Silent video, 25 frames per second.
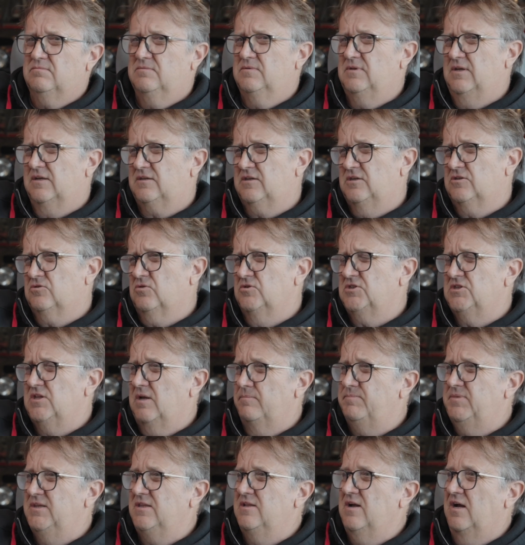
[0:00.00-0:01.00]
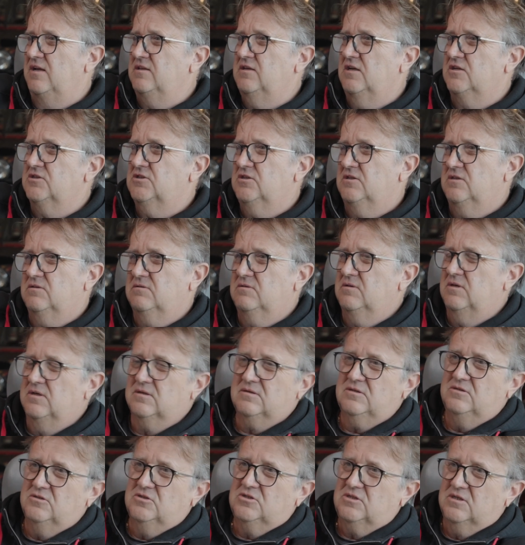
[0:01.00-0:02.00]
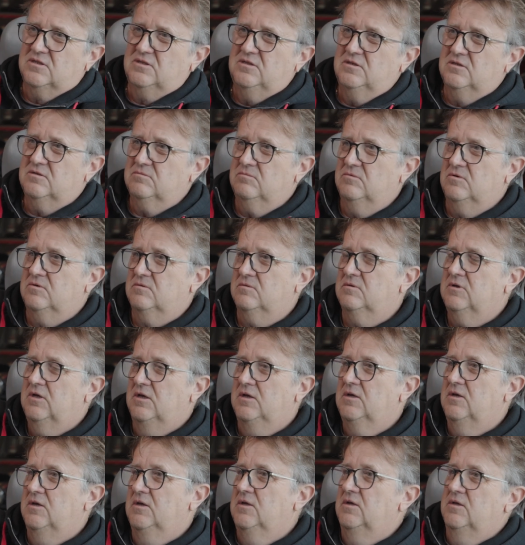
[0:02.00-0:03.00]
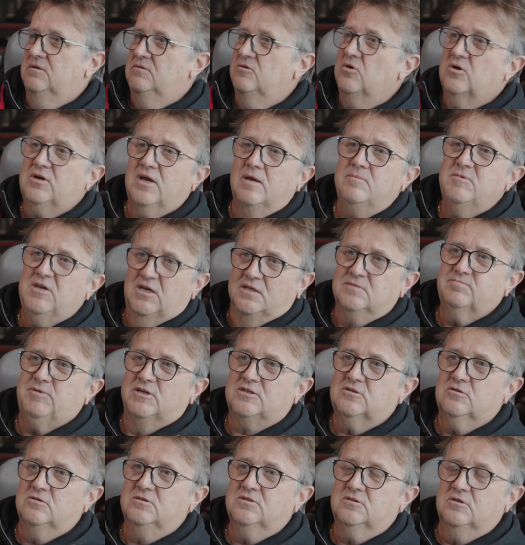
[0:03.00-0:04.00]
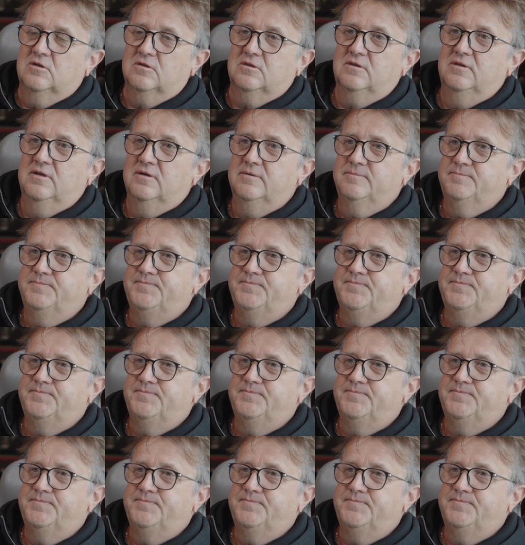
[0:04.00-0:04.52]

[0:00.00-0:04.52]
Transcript: jakiegoś napinania się, jakichś takich, no. no chemia jest bardzo istotna.